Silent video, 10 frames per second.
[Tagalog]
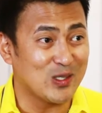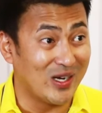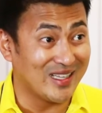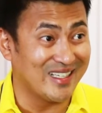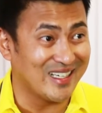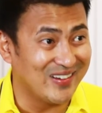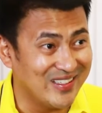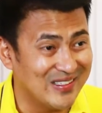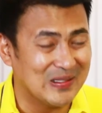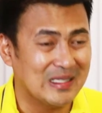squatter
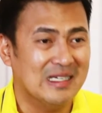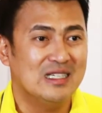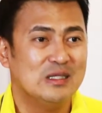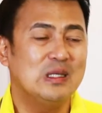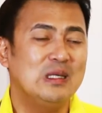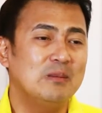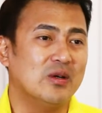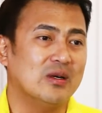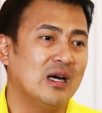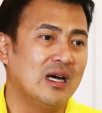kami doon. So yun
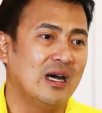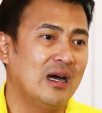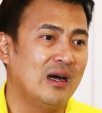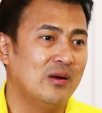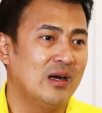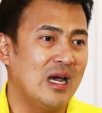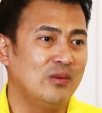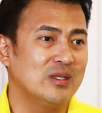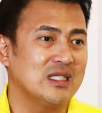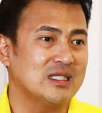po, uh,
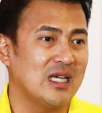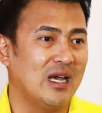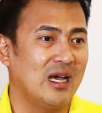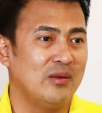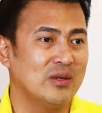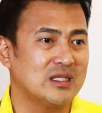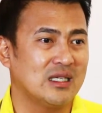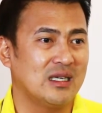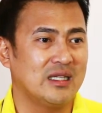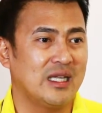I was assigned, I was
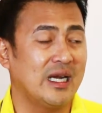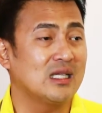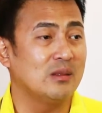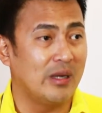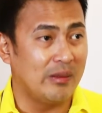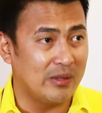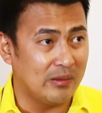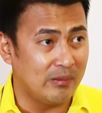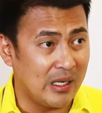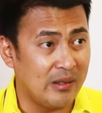uh, directed by
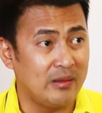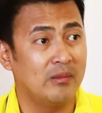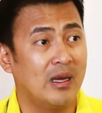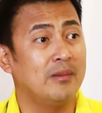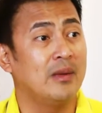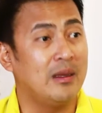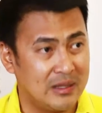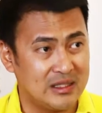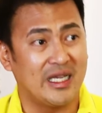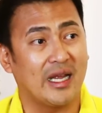my by by my,
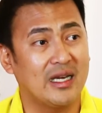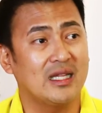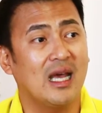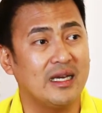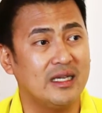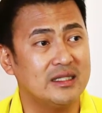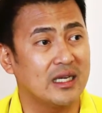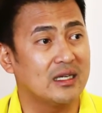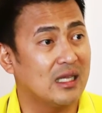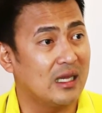my secretary,
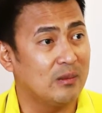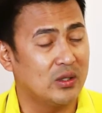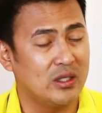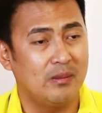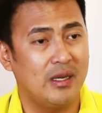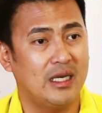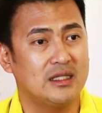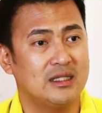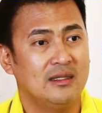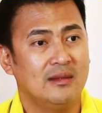Secretary mm-hmm.
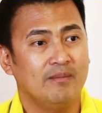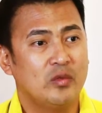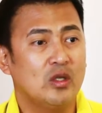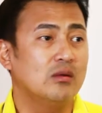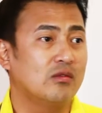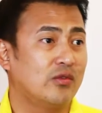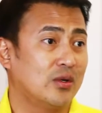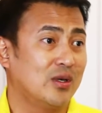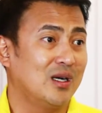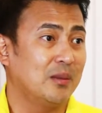Jimenez to look
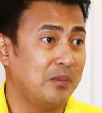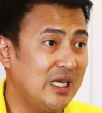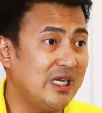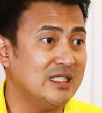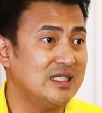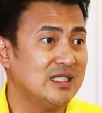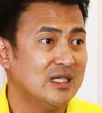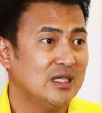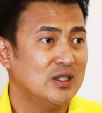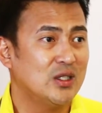for a
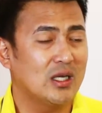place. So